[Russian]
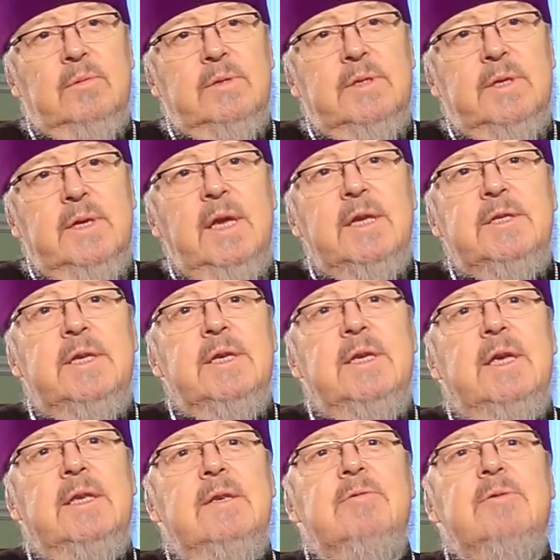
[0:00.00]

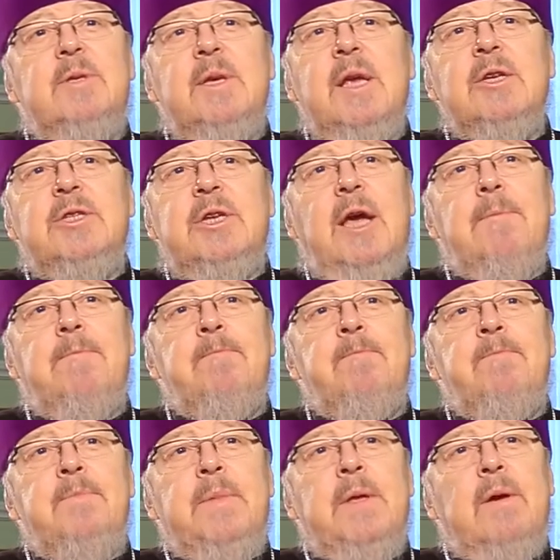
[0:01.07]
Сретение не
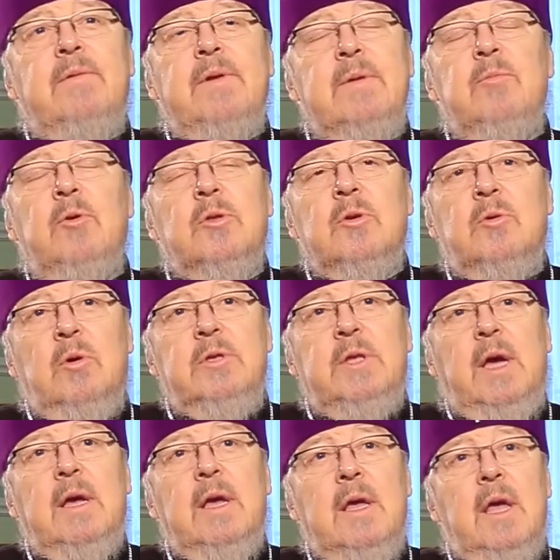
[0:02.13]
встреча времен
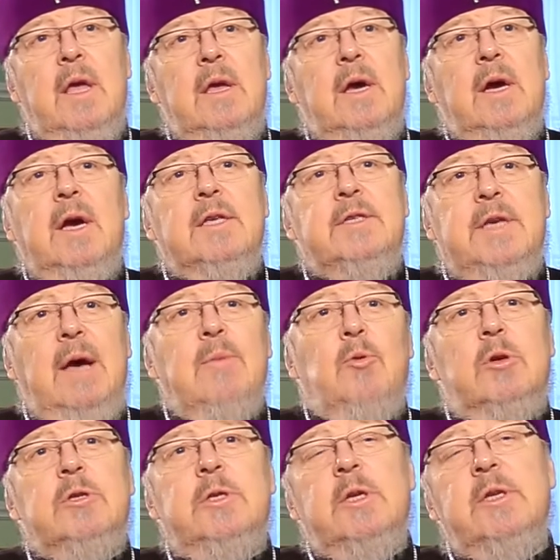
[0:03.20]
года, хотя
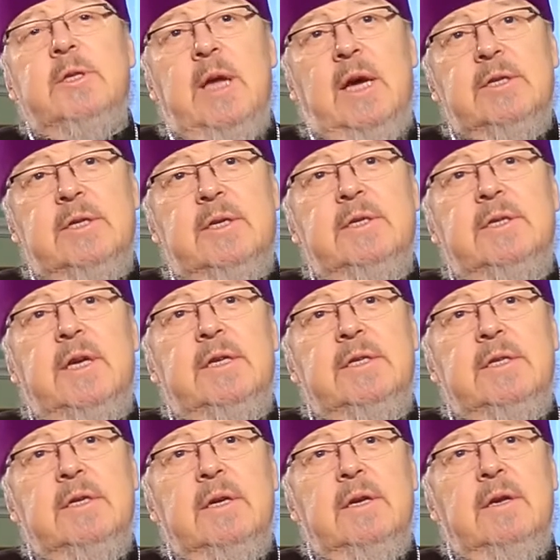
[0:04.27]
можно и так
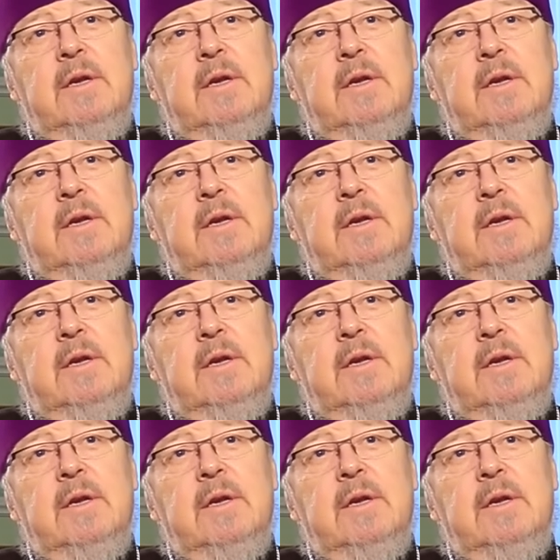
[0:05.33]
сказать,